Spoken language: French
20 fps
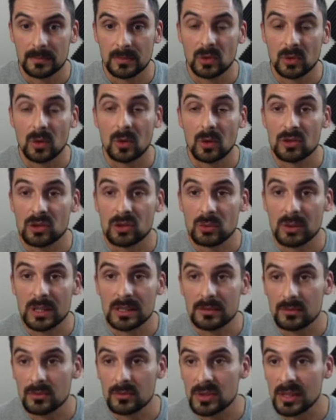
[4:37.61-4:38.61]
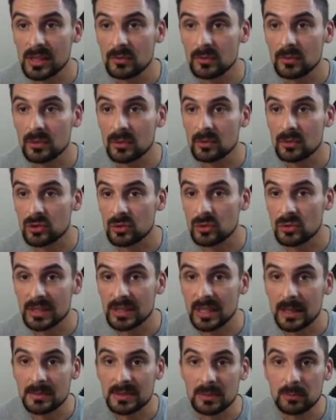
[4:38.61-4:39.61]
Donc ensuite, nous avons autre chose
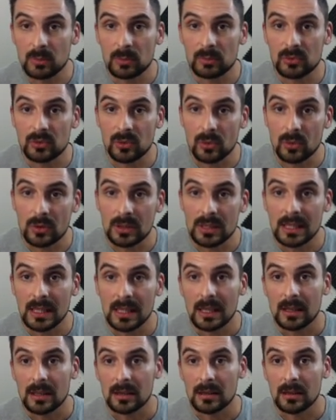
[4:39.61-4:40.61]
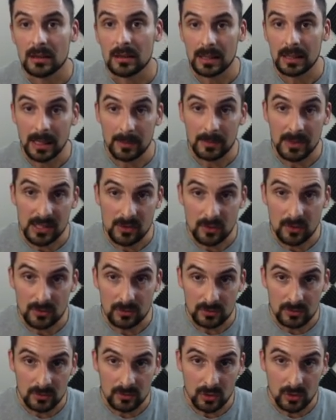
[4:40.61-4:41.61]
un petit peu plus haut. là, bien sûr,
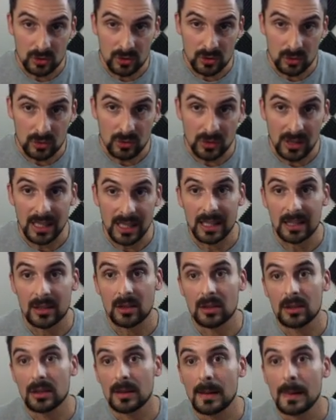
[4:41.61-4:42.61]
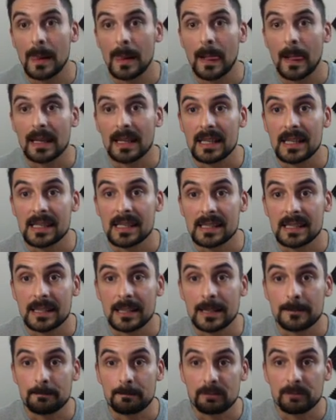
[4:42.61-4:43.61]
nous retournons à l'accueil.
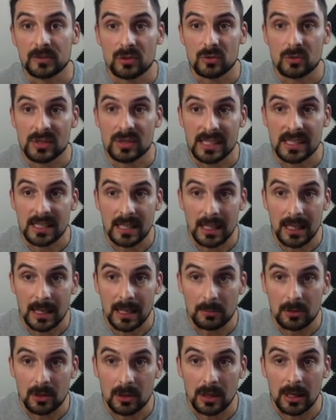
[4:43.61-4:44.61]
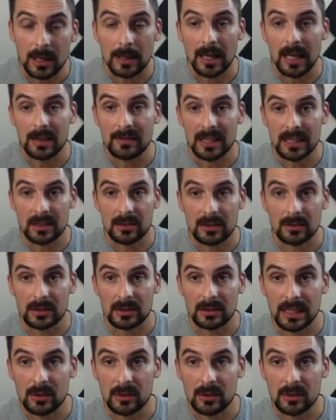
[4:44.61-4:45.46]
Ici, tout ce qui a un rapport avec euh, les